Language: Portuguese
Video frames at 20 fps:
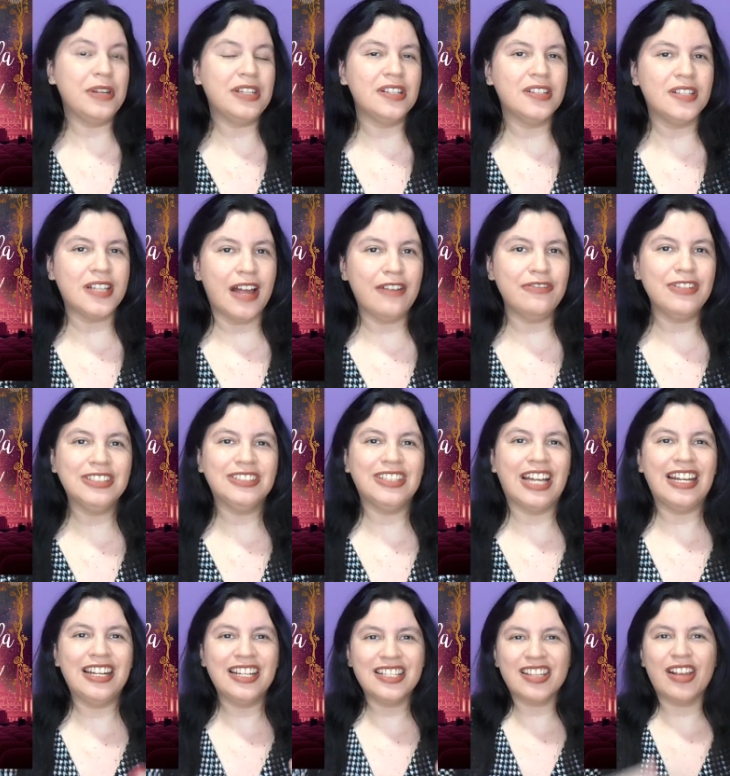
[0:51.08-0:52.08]
precisava
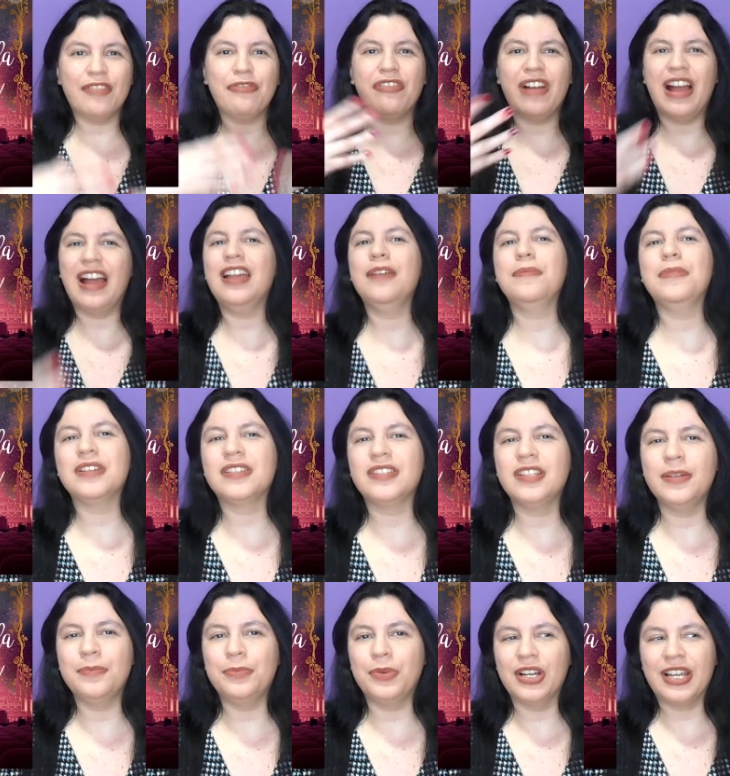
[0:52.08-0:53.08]
estar tá nessa vibe,
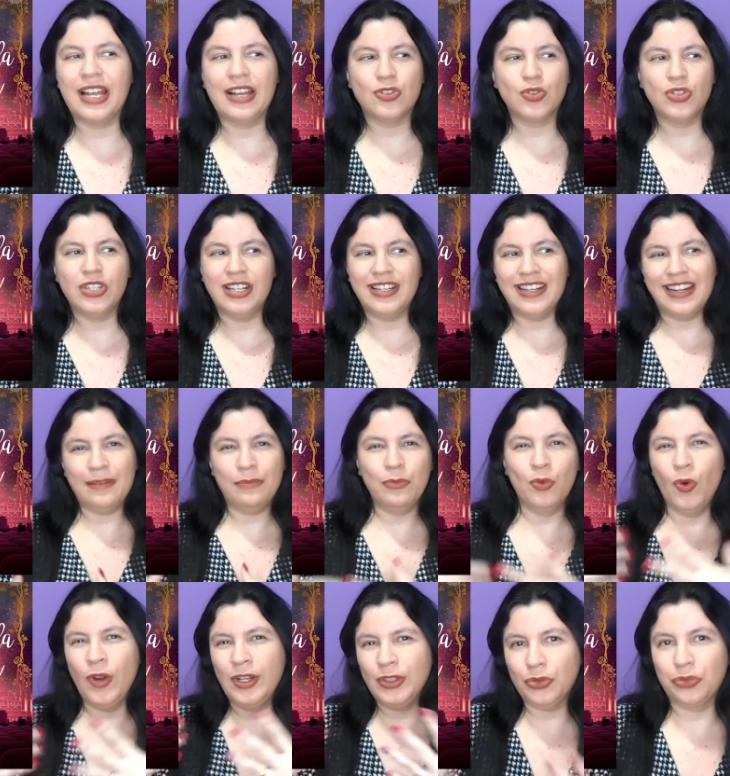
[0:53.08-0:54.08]
assim, porque a Juliane é
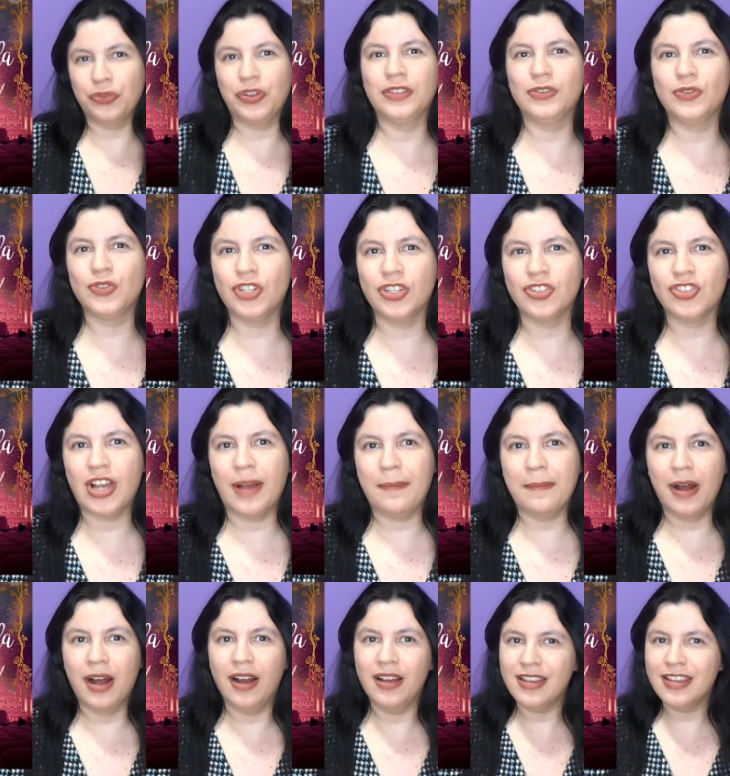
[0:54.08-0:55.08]
muito fã do Jean
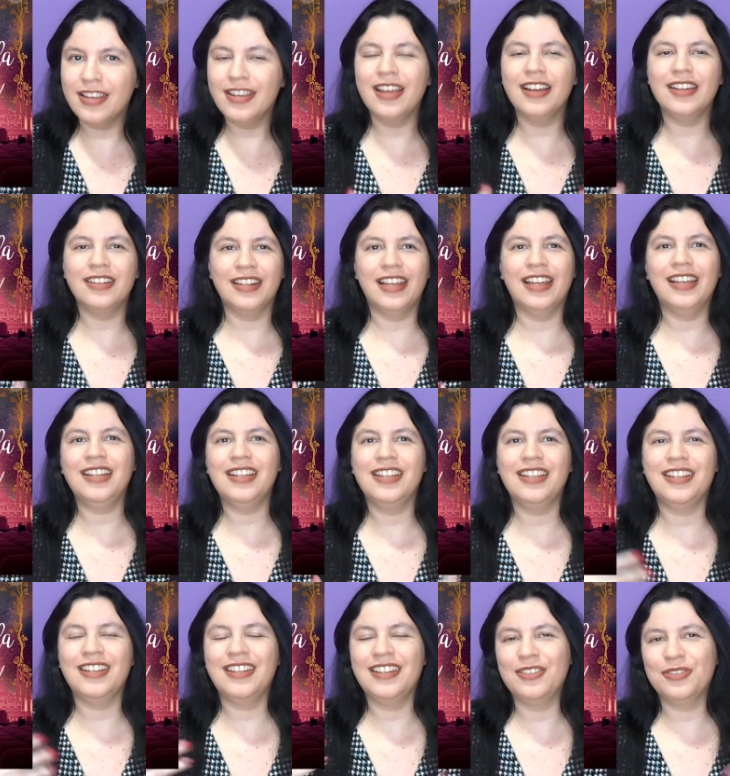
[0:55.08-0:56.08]
Diamant e, né?
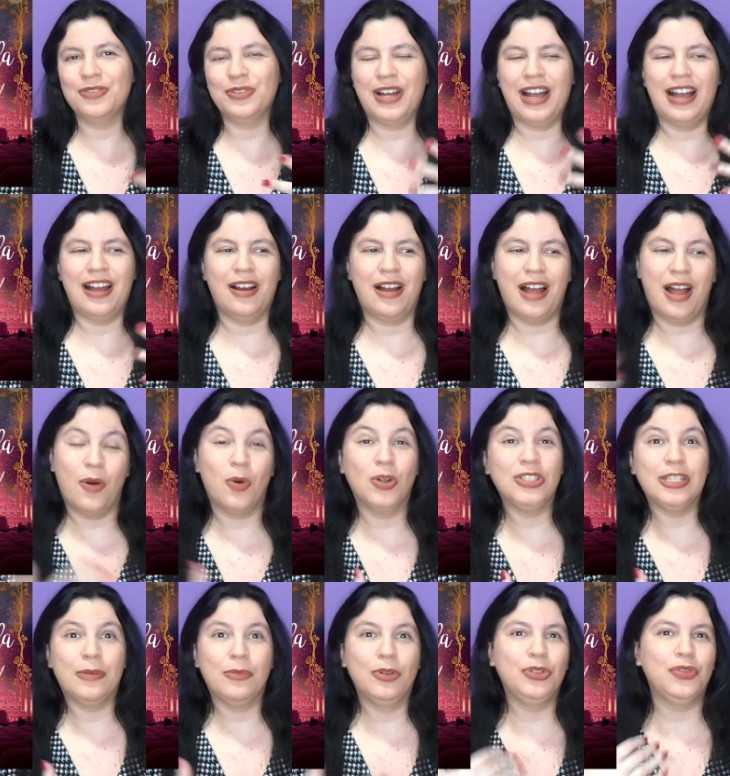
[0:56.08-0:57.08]
E a, a
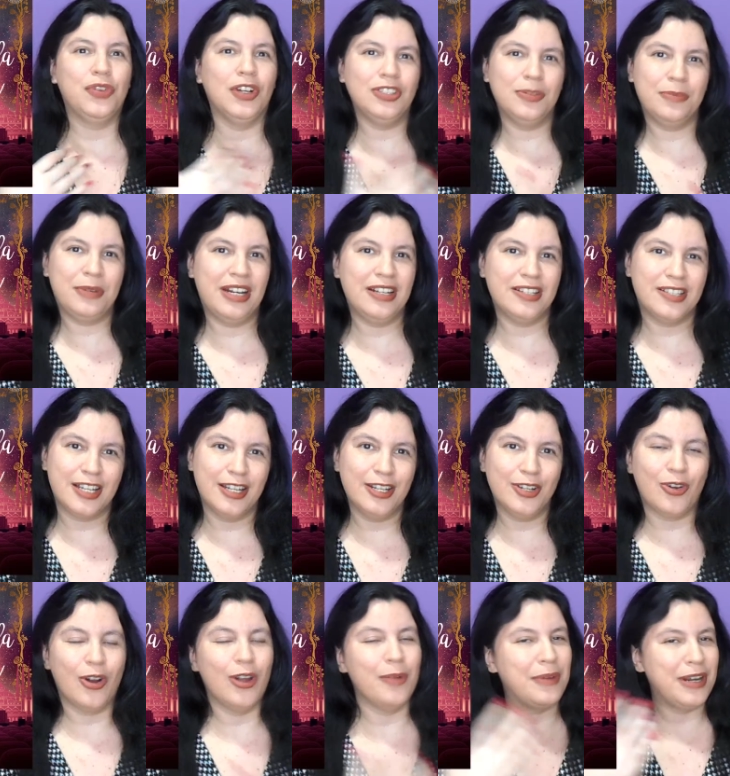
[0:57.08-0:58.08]
outra é muito fã do Ibrahim
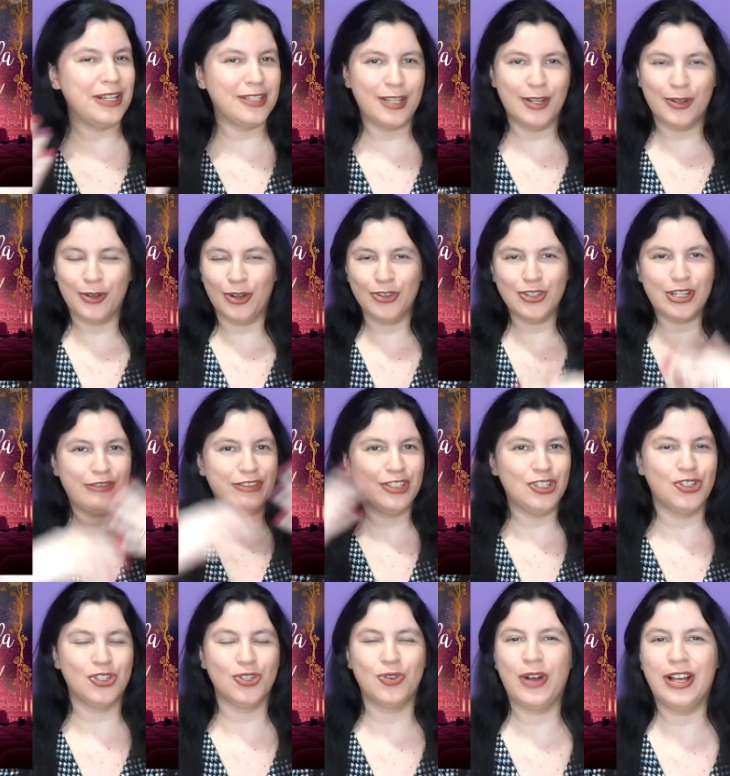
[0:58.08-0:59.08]
Selicó. Ibrahim Selicó já
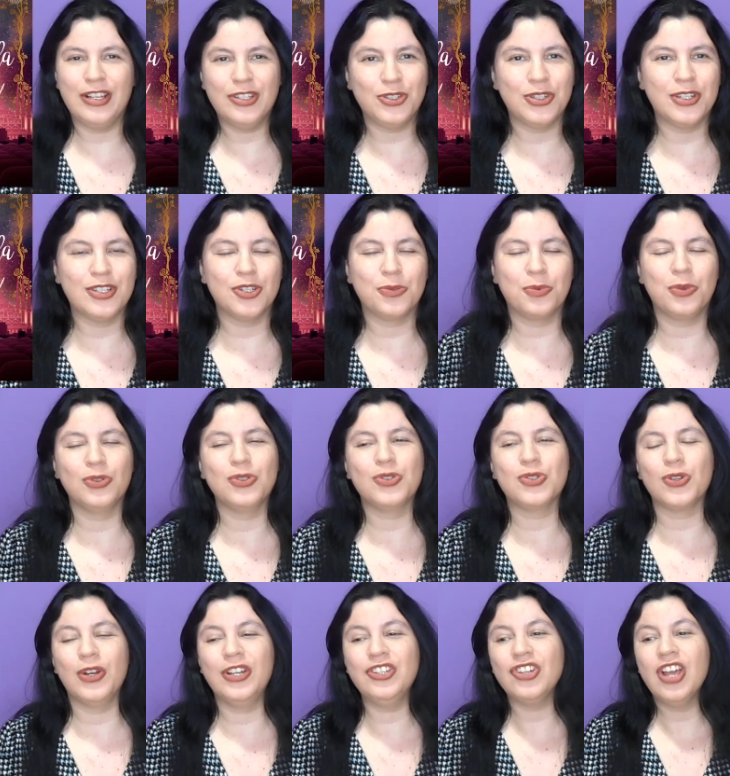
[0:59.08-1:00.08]
assisti quase todas as
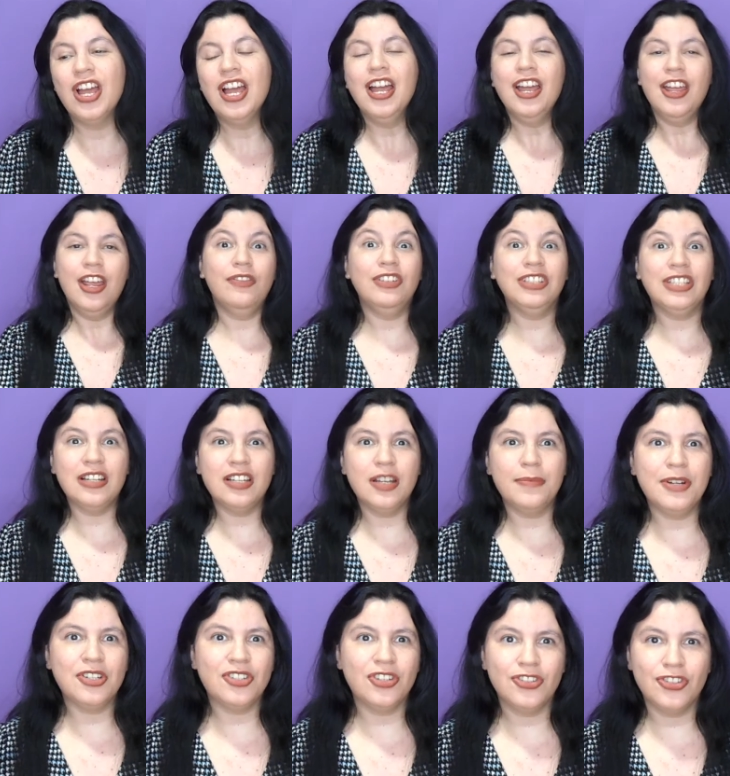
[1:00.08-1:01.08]
produções. Eu vou trazer
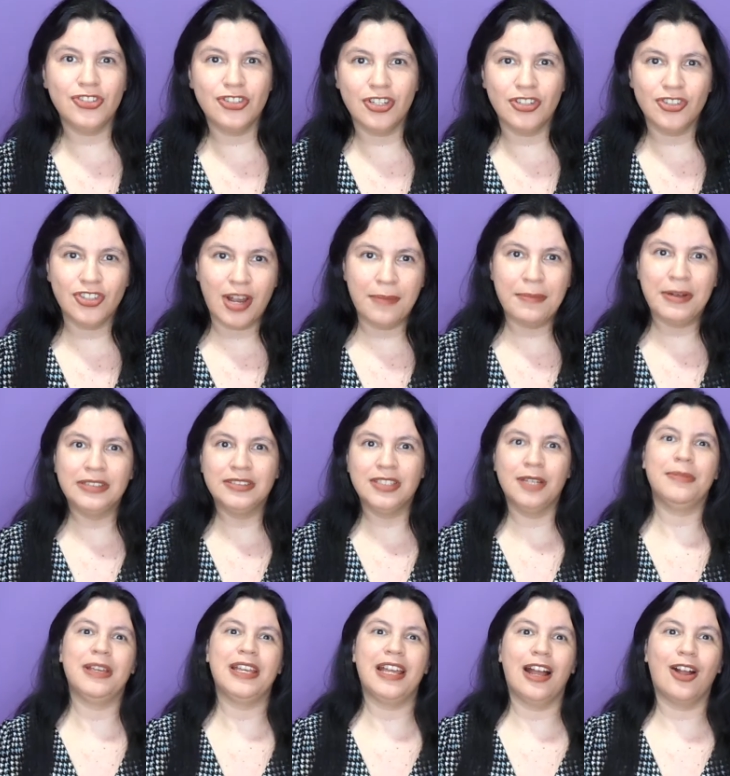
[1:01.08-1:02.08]
bastante Jean Diamant
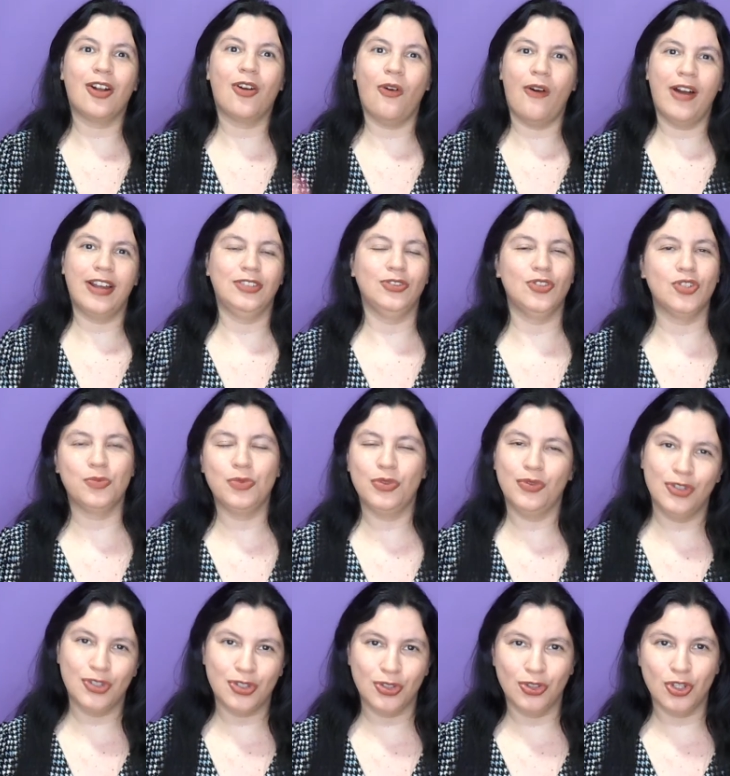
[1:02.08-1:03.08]
também agora, em
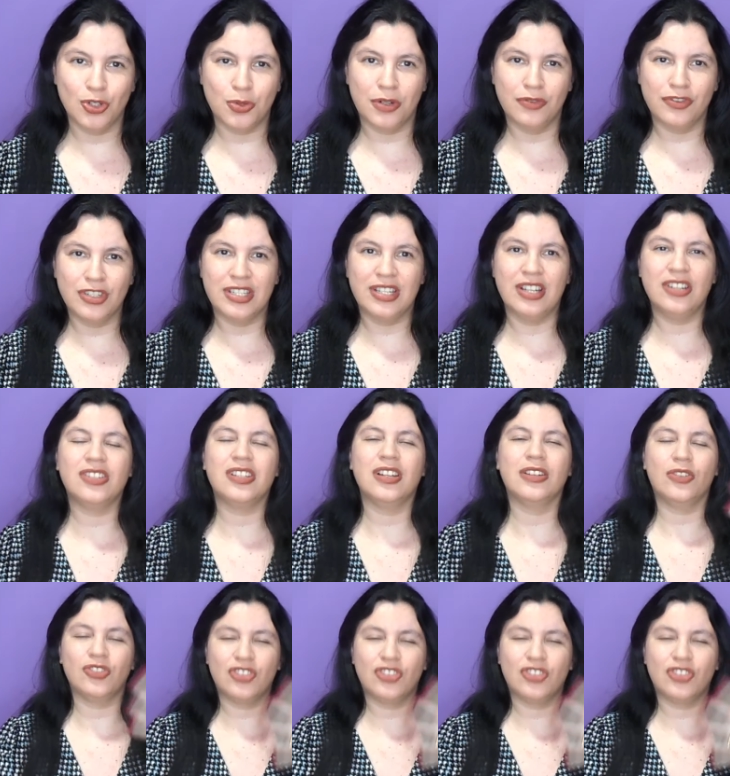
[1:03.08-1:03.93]
2022, pra vocês, sendo